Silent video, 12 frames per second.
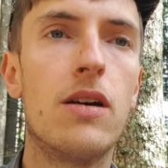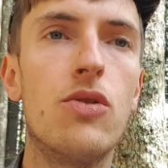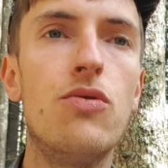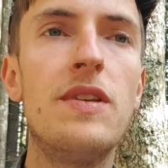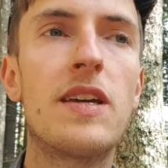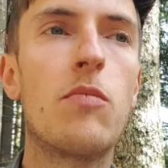
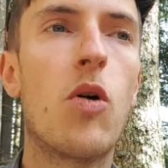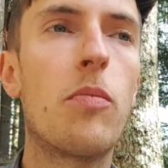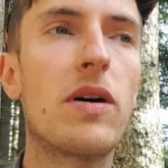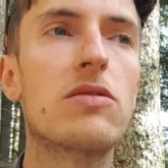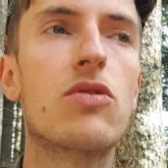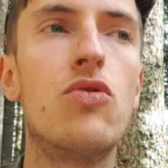uniquement
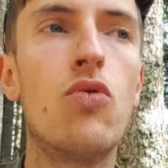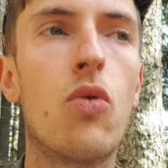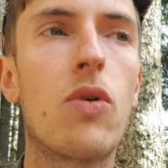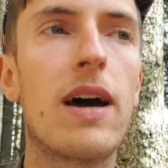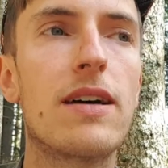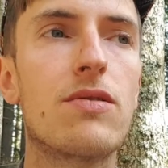parce que nous, on
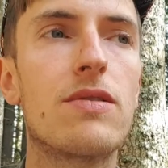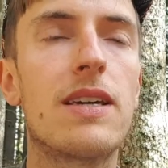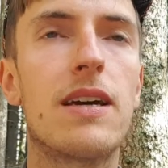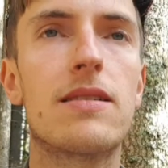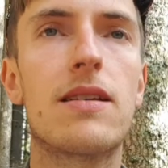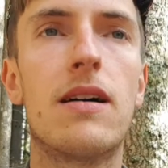l'a associé
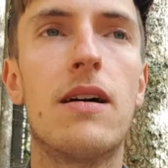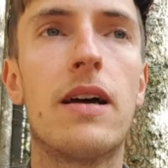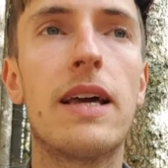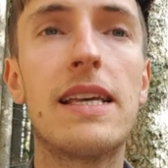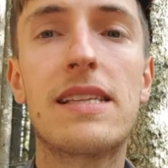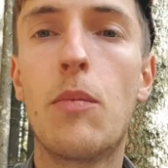à ça.
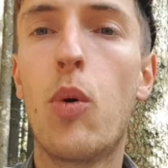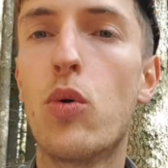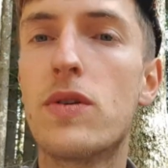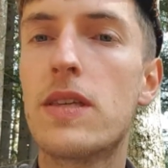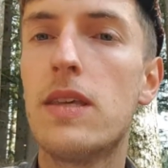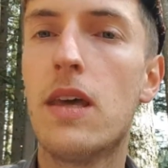Et ça peut
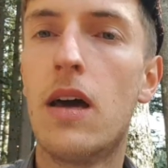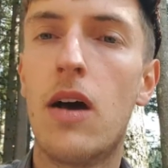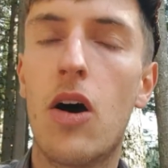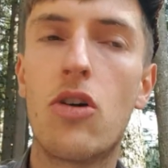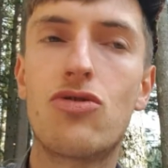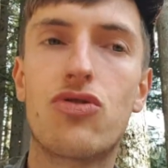aussi
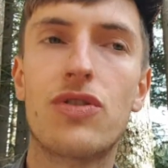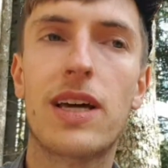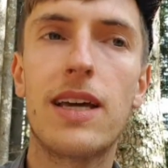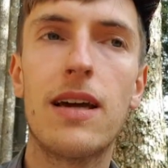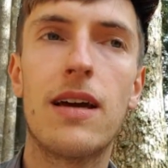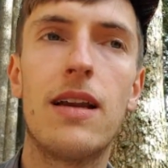
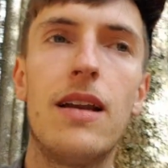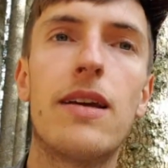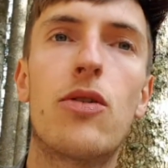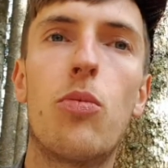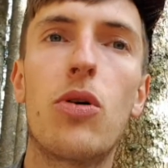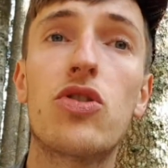engendrer les
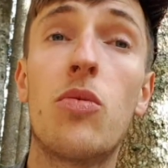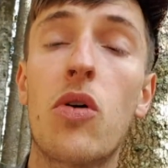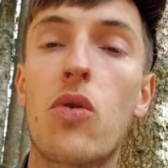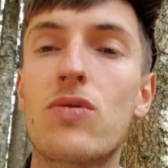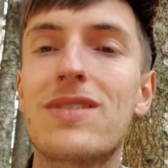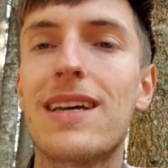comportements
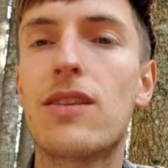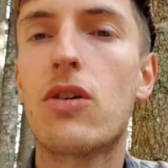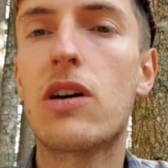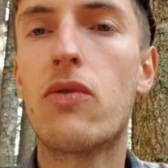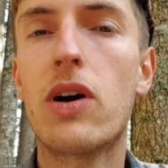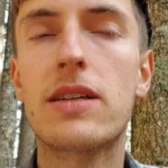qu'on s'attend
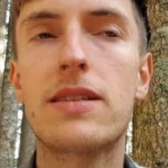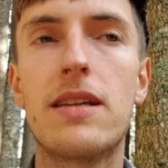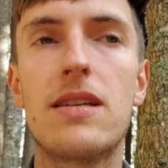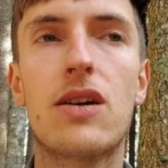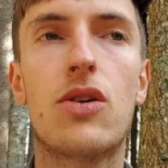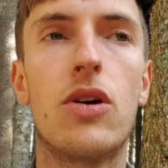à voir.
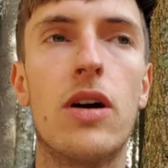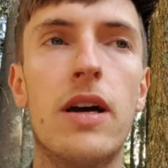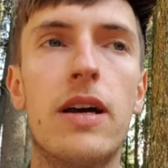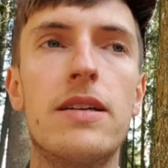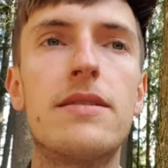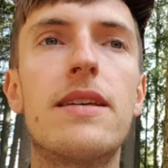C'est-à-dire que
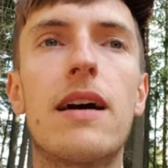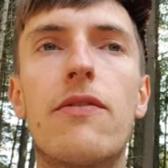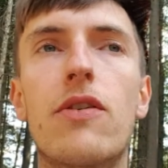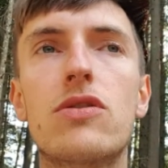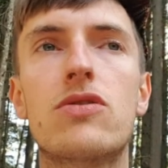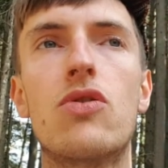si à
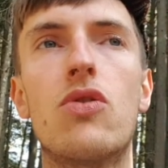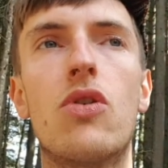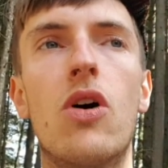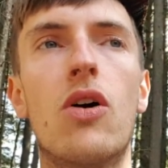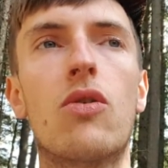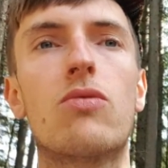force de
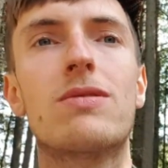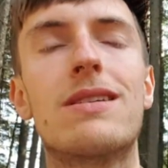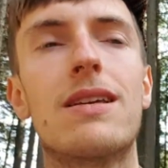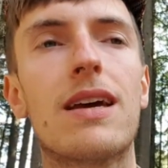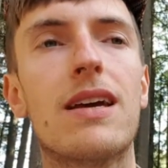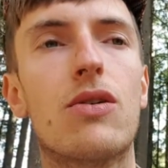
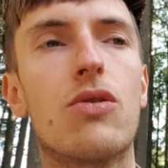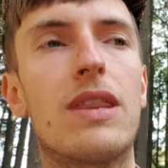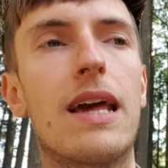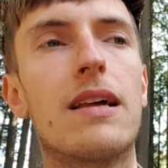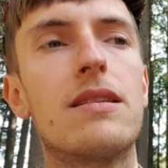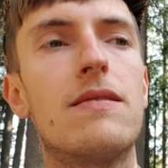considérer que
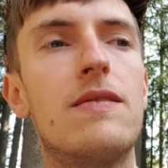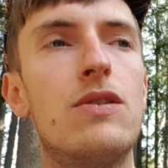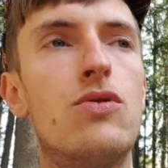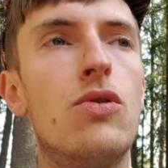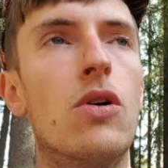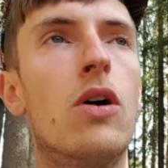tel
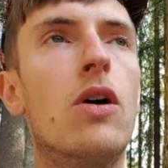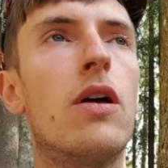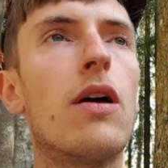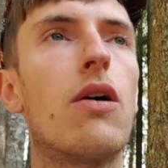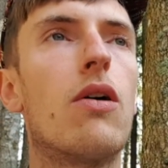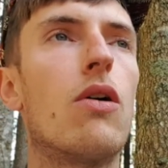individu
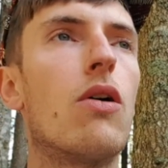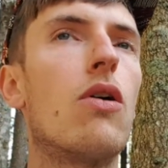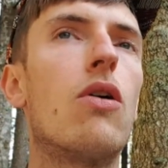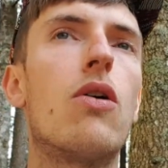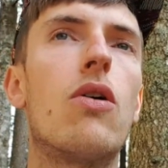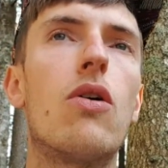
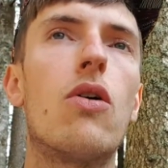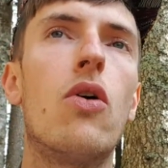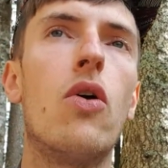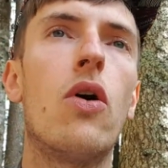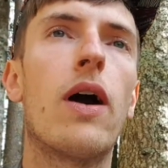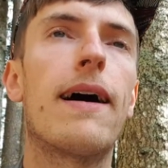euh,
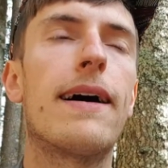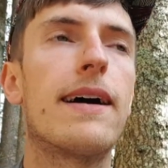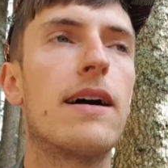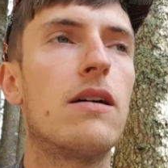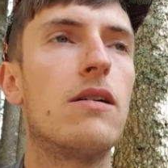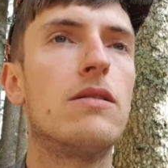
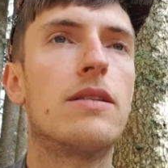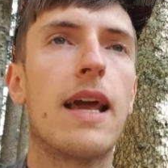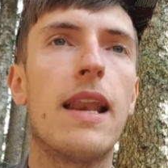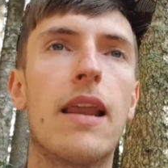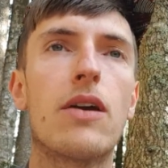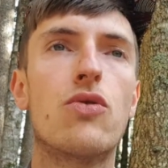a
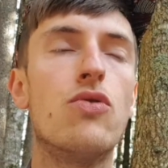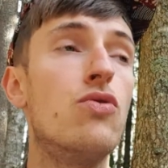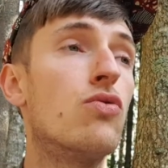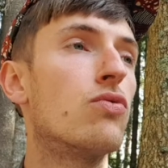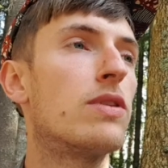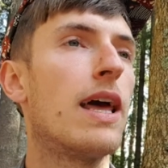telle
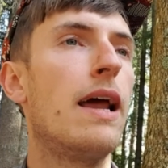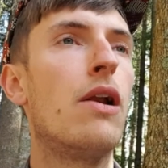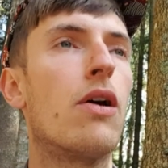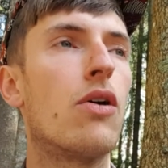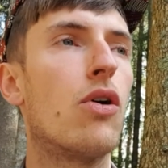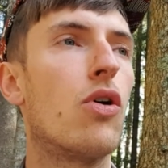lacune ou telle